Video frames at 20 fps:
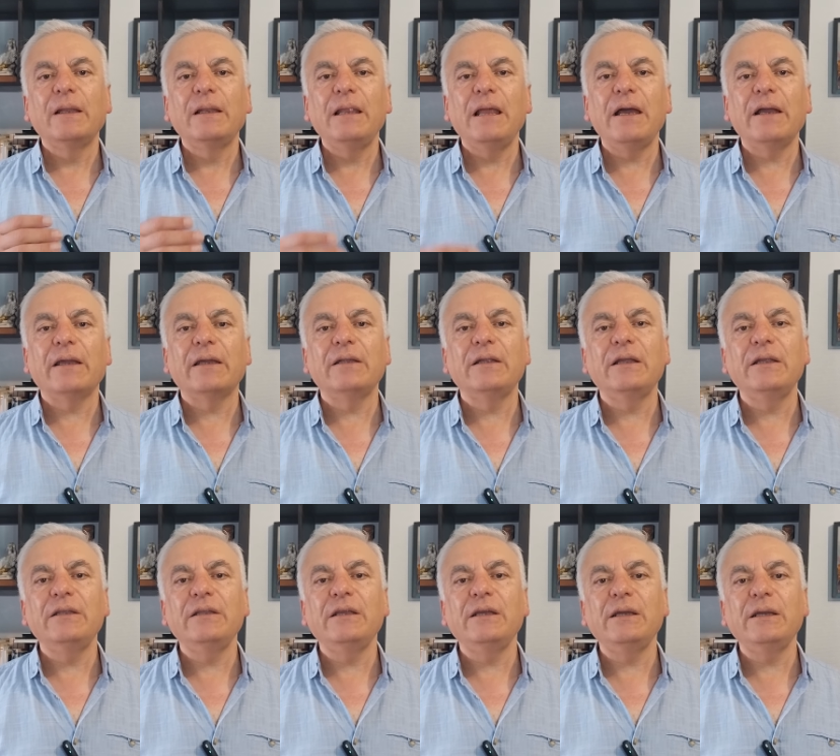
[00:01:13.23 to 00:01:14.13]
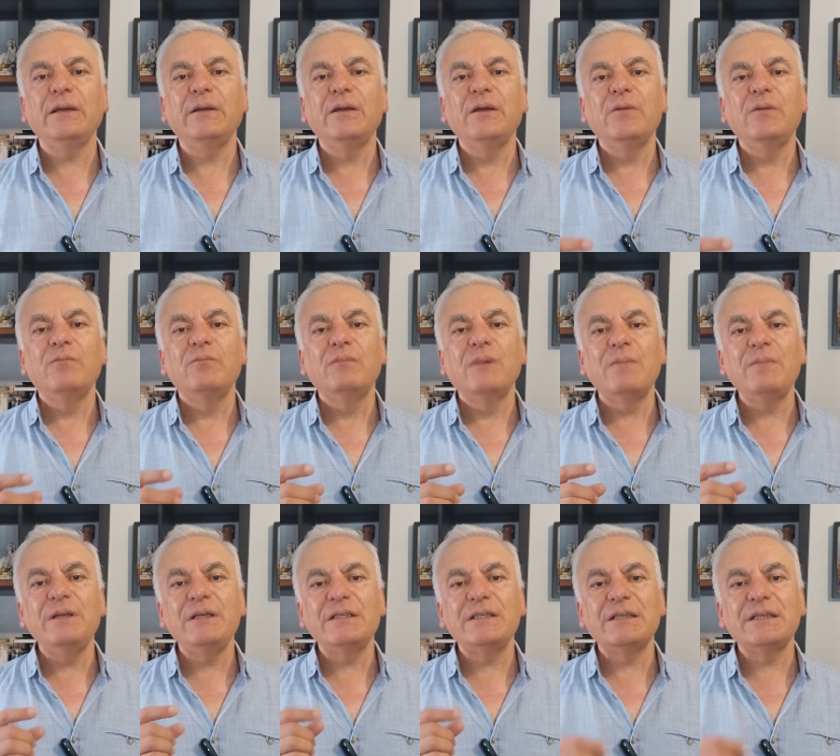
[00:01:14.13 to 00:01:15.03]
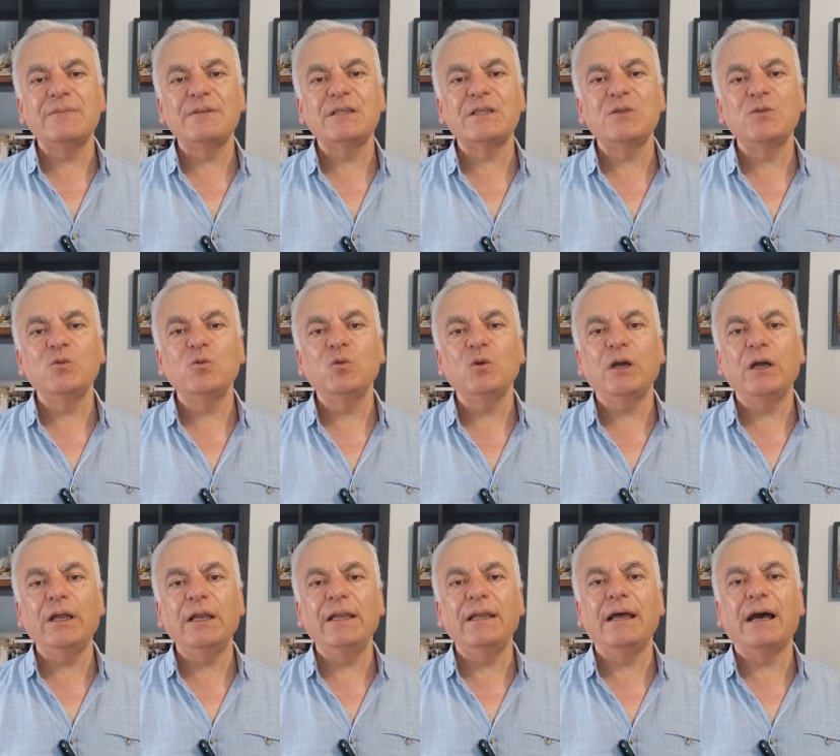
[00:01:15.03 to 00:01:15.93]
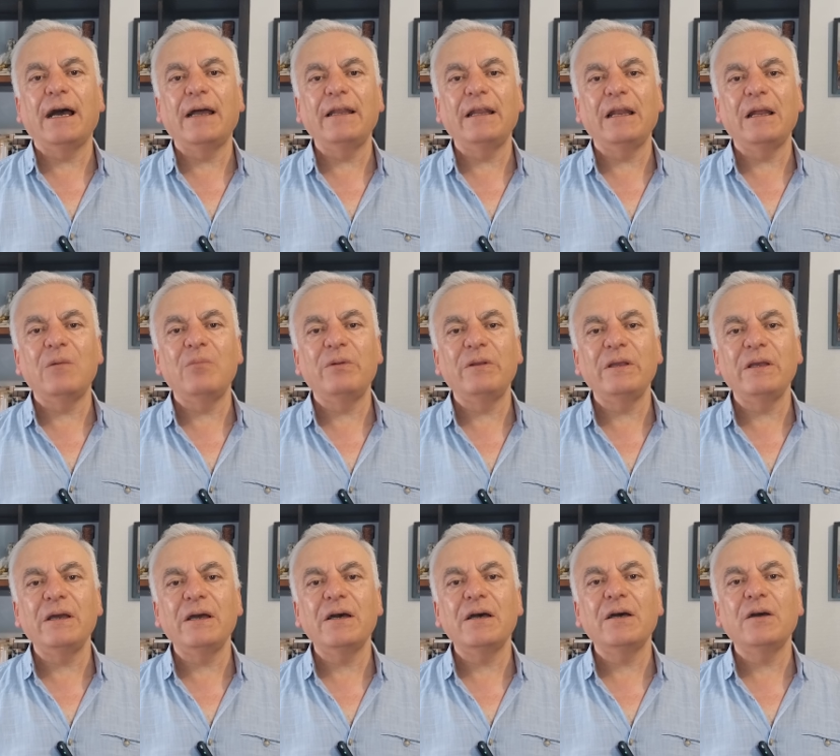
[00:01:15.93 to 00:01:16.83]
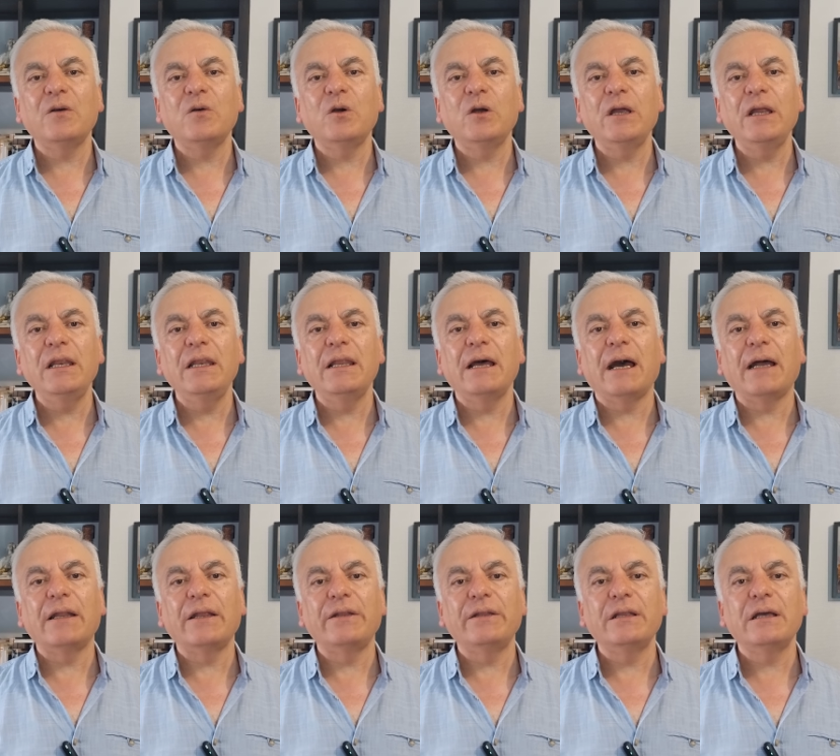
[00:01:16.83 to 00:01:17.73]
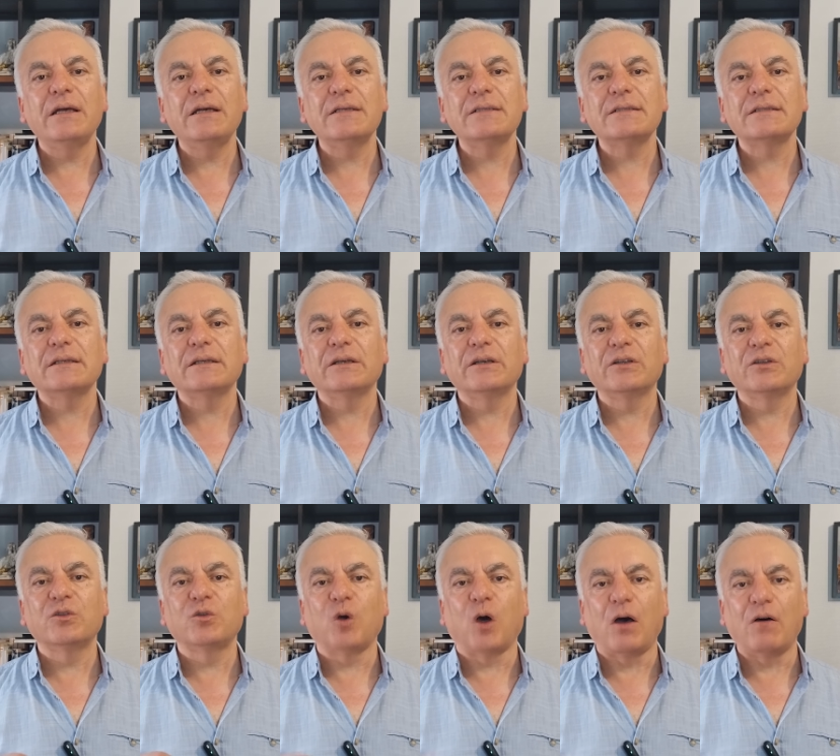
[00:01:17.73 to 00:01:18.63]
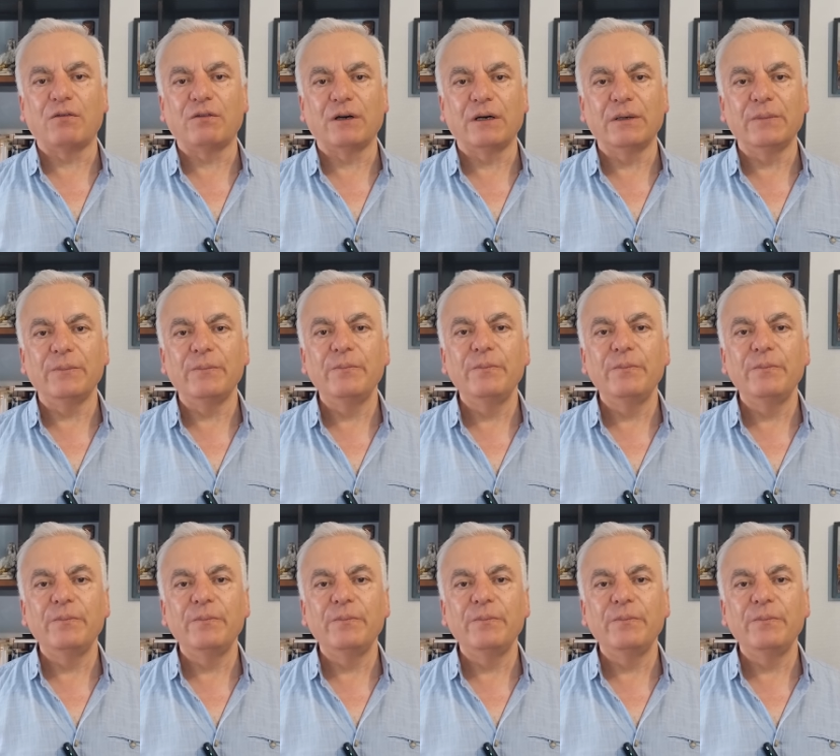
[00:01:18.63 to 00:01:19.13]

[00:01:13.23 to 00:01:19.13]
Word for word: لكن هن ما بيستبسلوا إلا على الأبرياء إلا على الناس الضعفاء